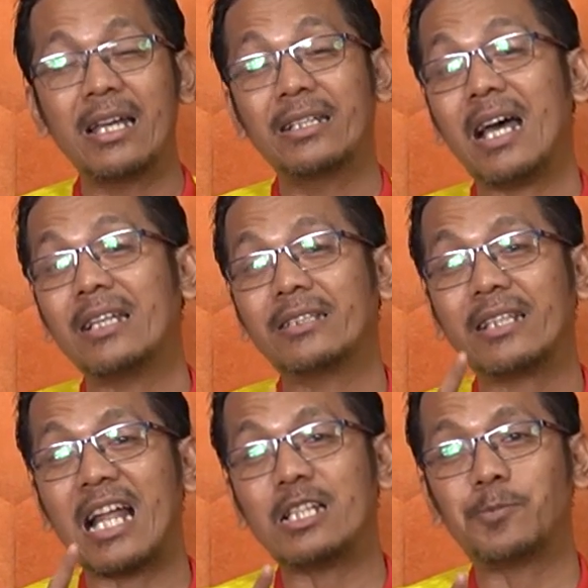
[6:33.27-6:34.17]
dan
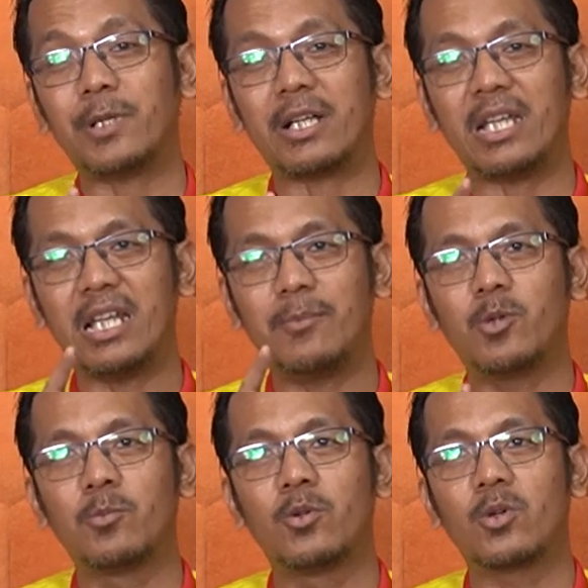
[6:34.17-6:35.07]
transfer
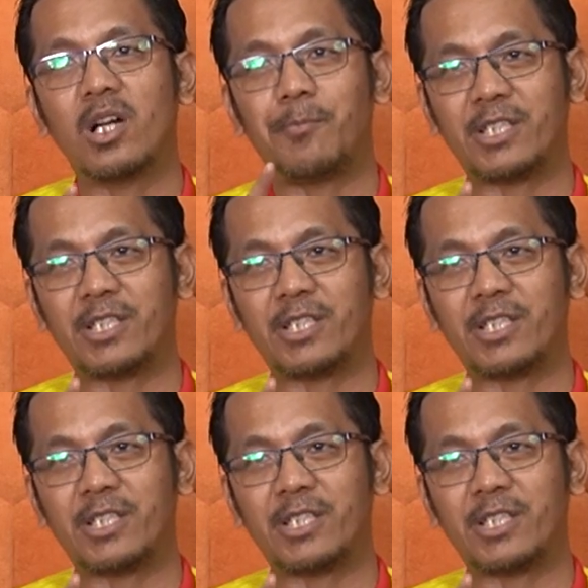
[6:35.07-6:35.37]
ilmumu ke